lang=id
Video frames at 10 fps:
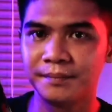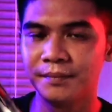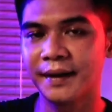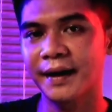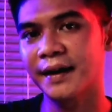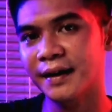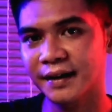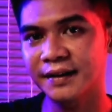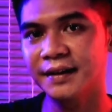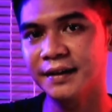biar enak
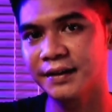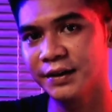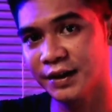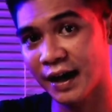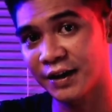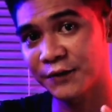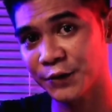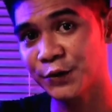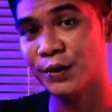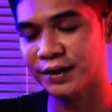nanti di akhir
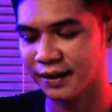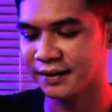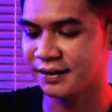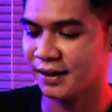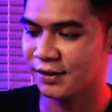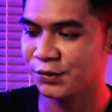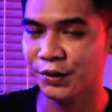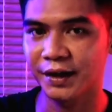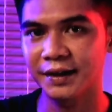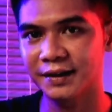video kita tes
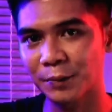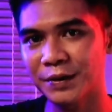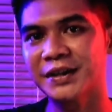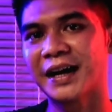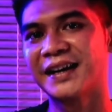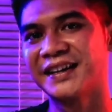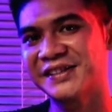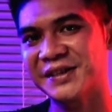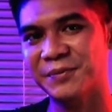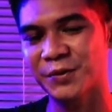langsung ya tapi jangan di
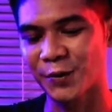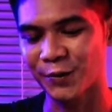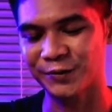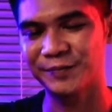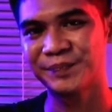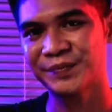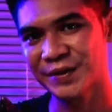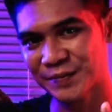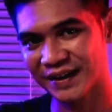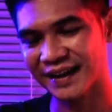skip dong
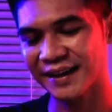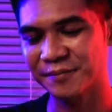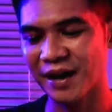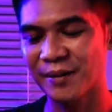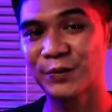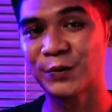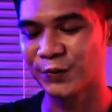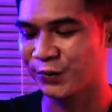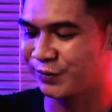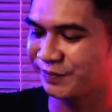biar kalian paham
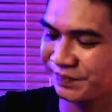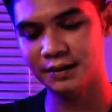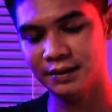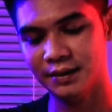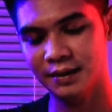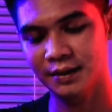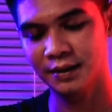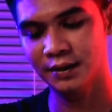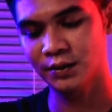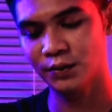dulu
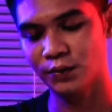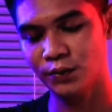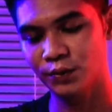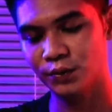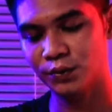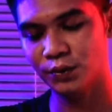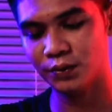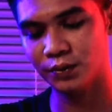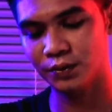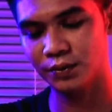
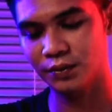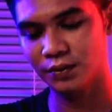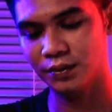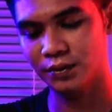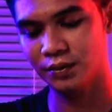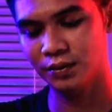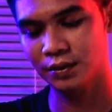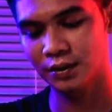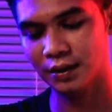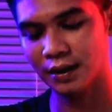untuk
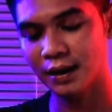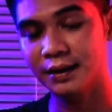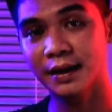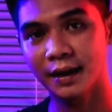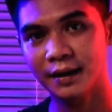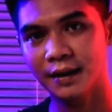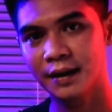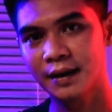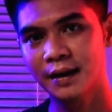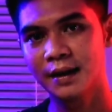kalian
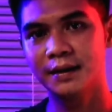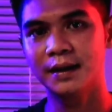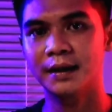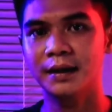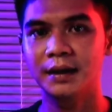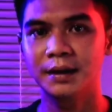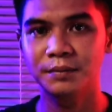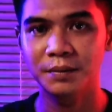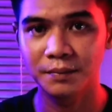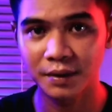yang ingin
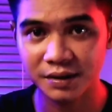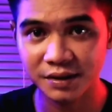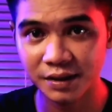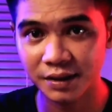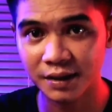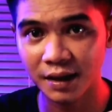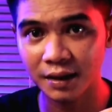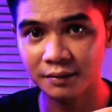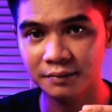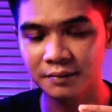
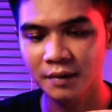membersihkan